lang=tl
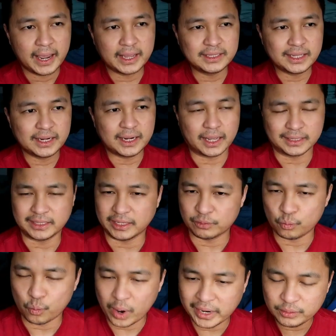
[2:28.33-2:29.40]
And then, adi,
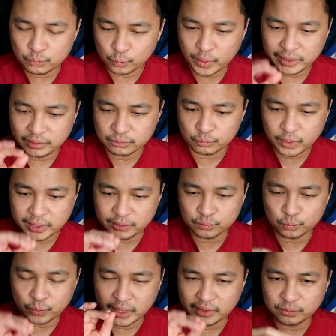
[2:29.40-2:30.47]
uh, wine, wine, wine,
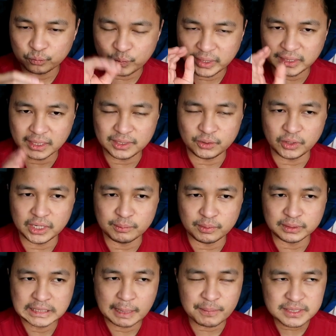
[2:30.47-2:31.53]
wine, wine ang lola
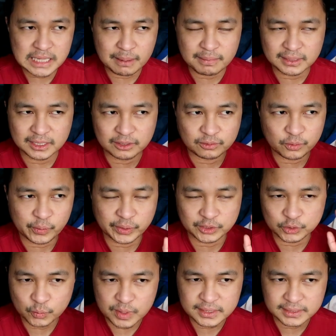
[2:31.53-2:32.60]
mo. Tapos habang
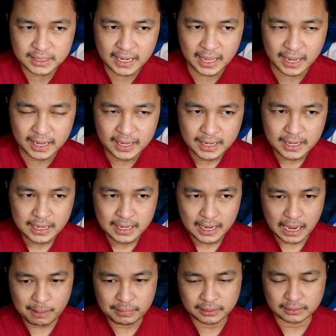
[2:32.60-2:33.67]
nagkukuntuhan sila,
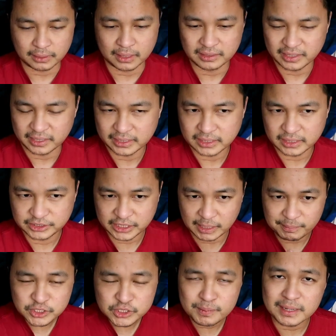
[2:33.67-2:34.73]
habang, uh,
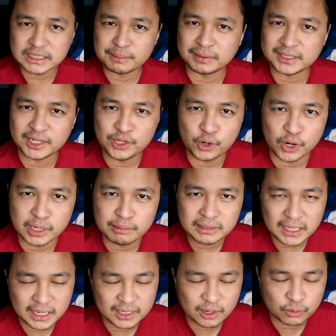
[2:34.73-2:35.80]
syempre, sumasabat ang lola mo,
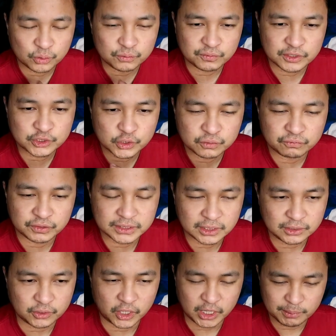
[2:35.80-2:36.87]
talaga converse-converse
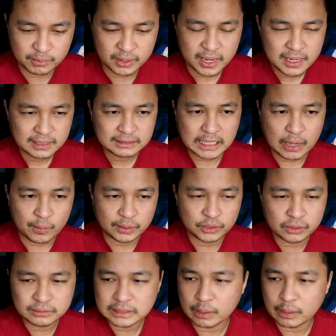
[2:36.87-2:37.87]
ang lola mo. Tawa doon,